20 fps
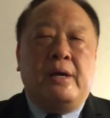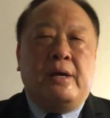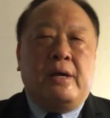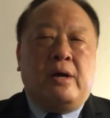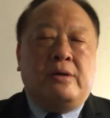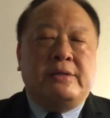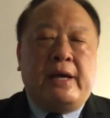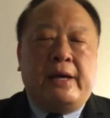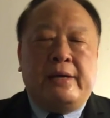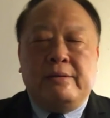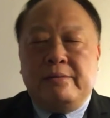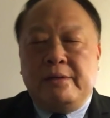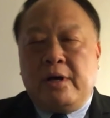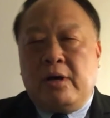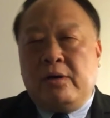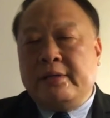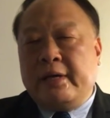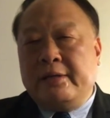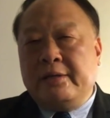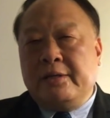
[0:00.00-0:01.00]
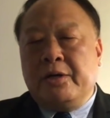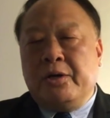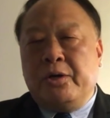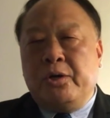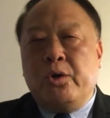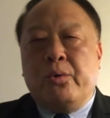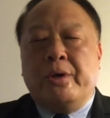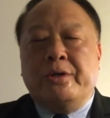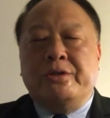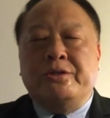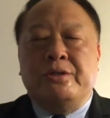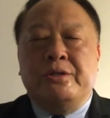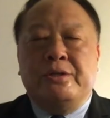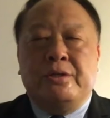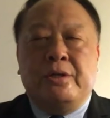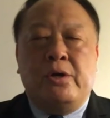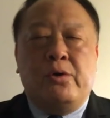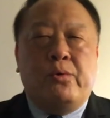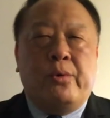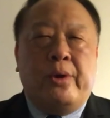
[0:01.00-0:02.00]
要在要在这个六月十
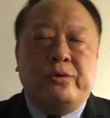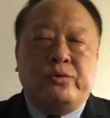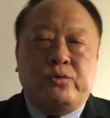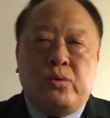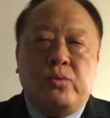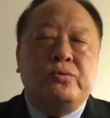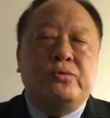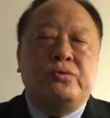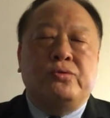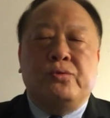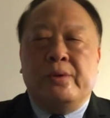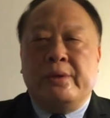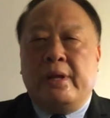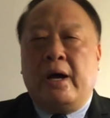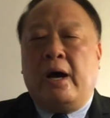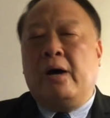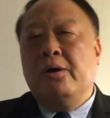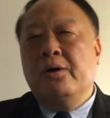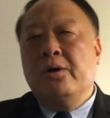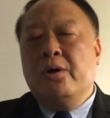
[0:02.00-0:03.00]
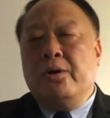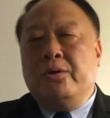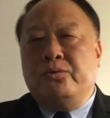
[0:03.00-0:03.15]
六月中旬啊，